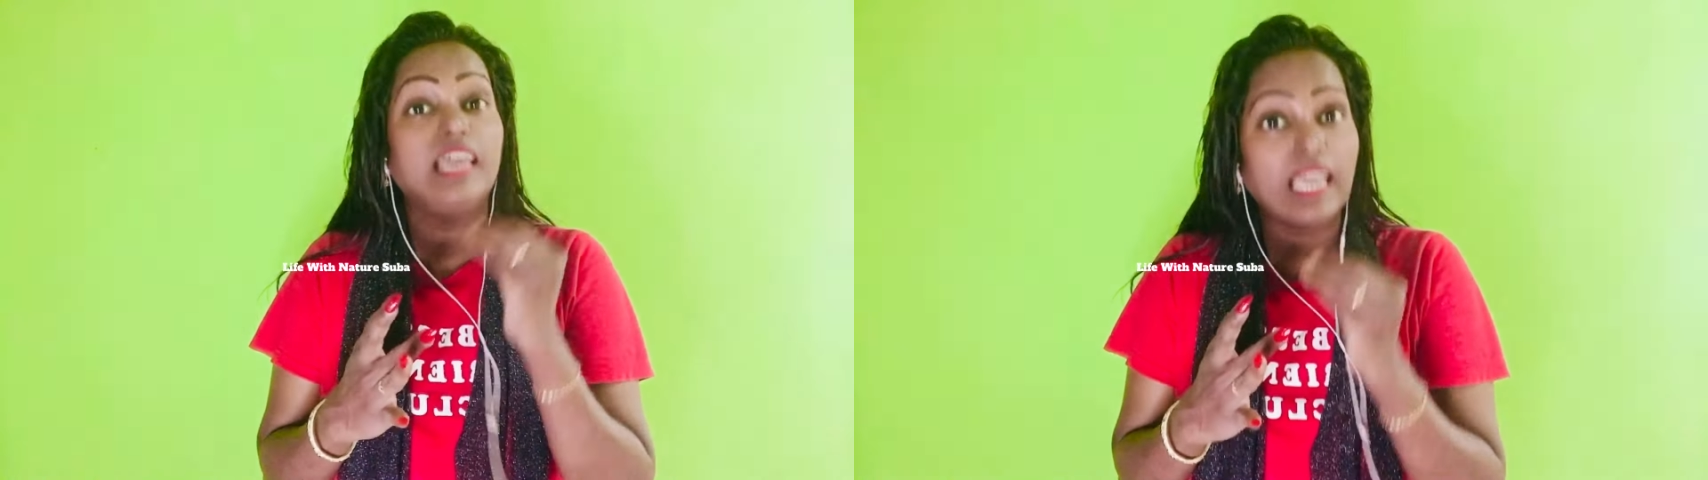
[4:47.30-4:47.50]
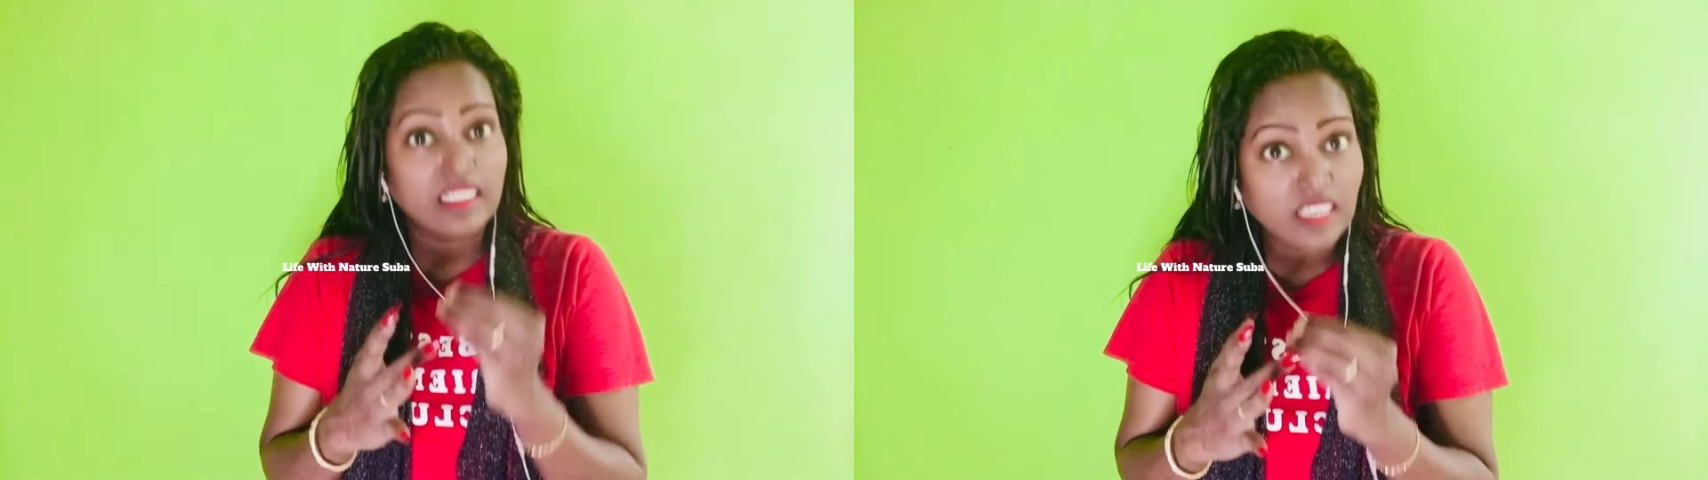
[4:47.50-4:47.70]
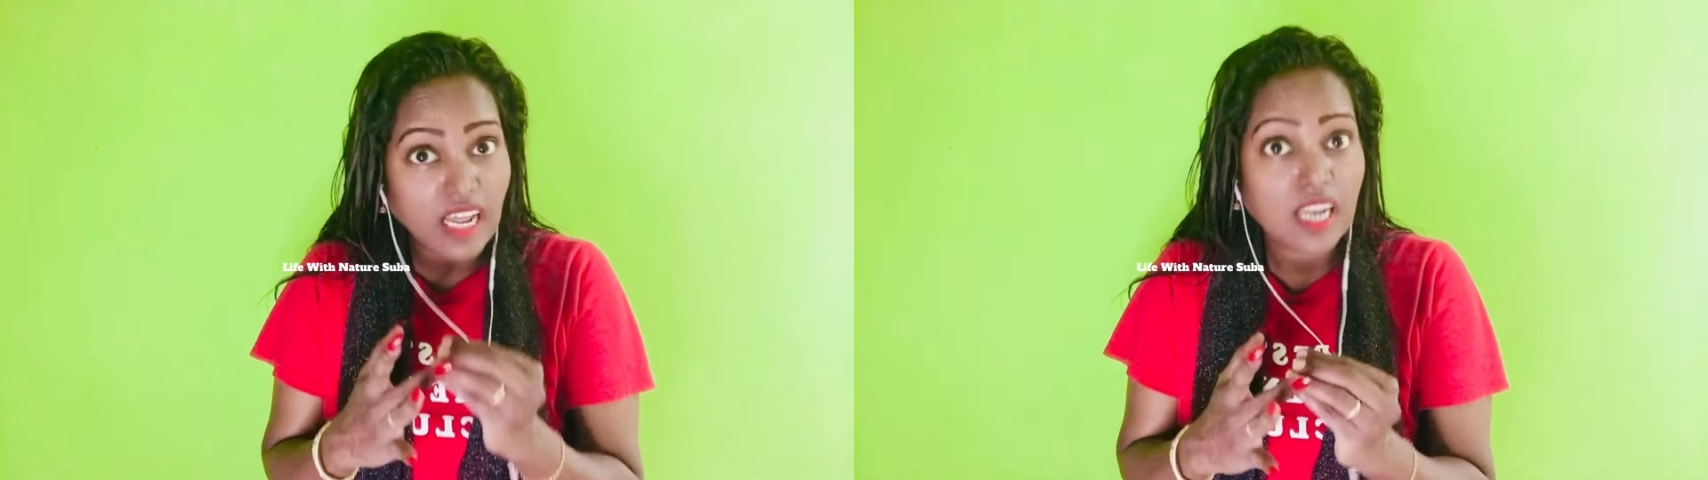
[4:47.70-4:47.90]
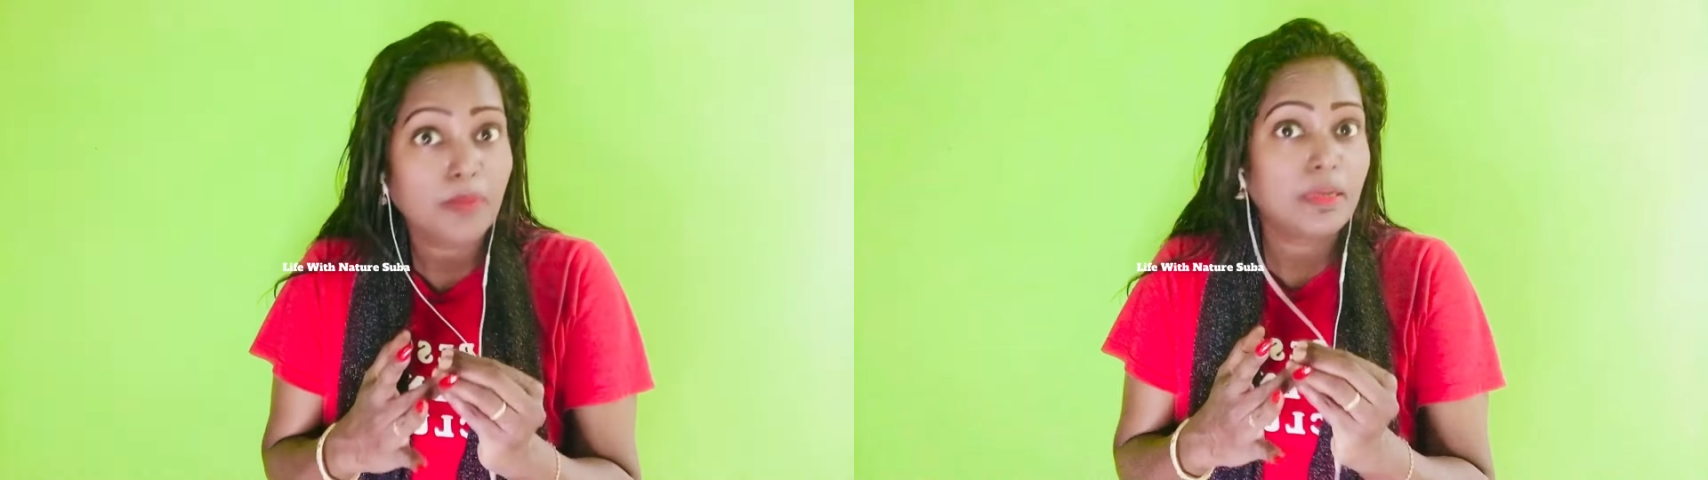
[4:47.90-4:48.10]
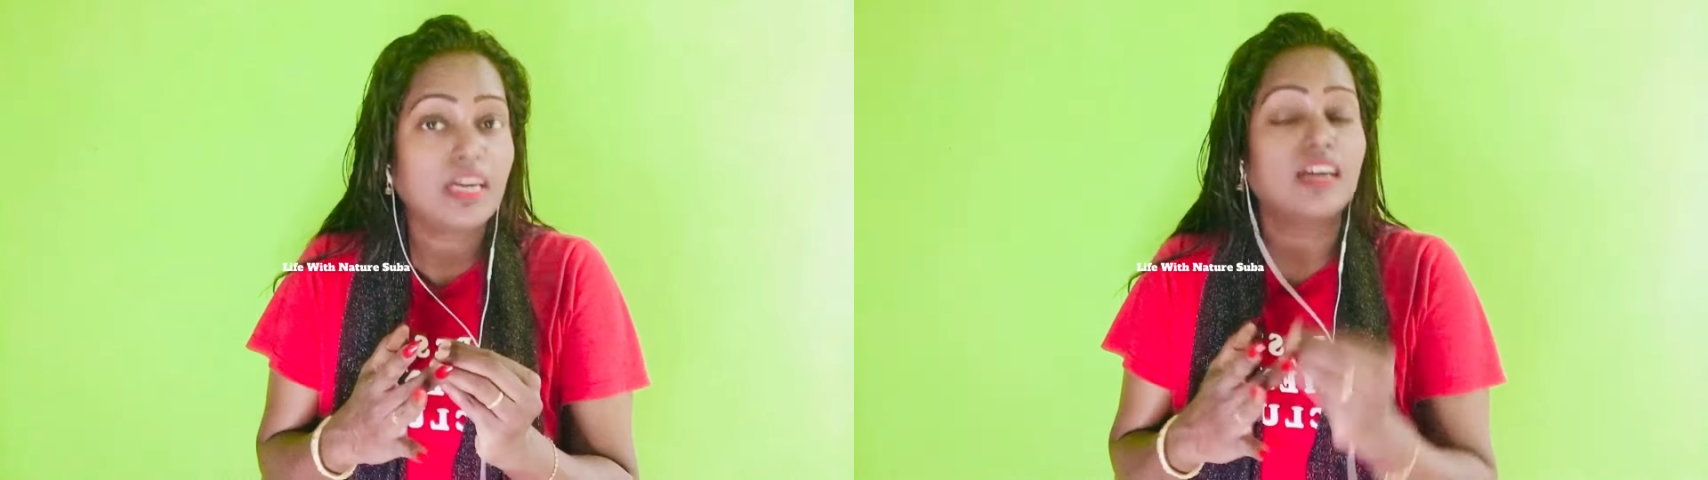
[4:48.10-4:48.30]
எதனால்
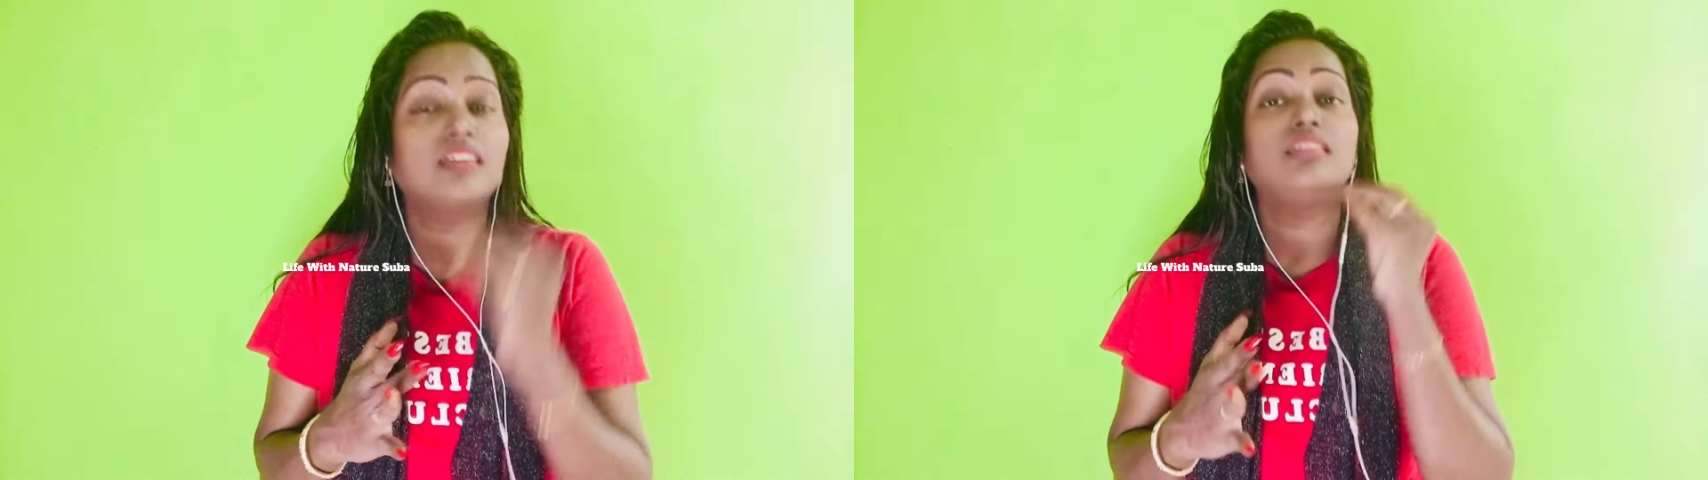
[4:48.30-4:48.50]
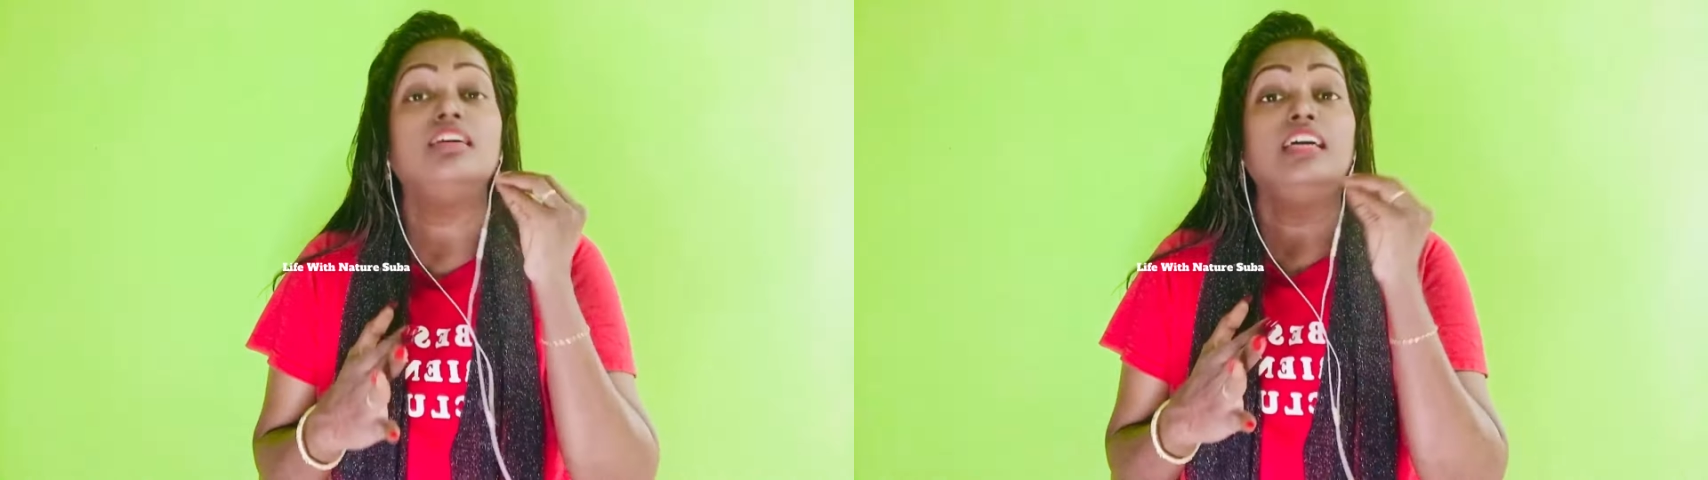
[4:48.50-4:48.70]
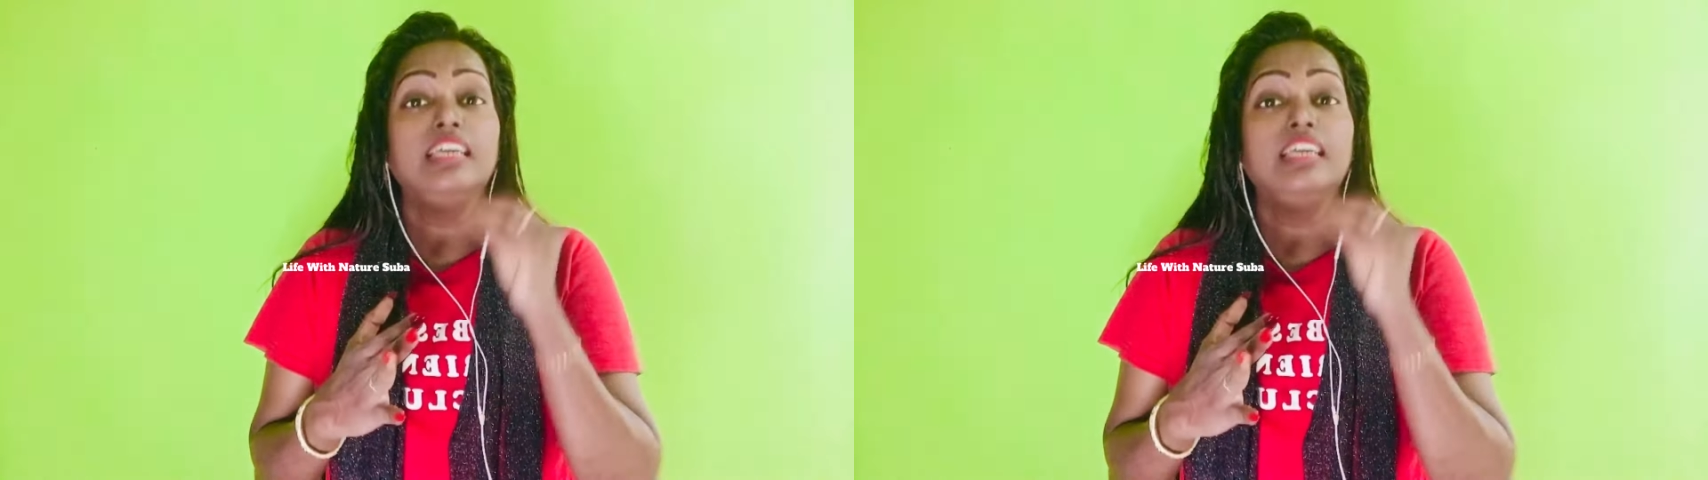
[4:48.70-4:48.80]
இப்படி நடக்குது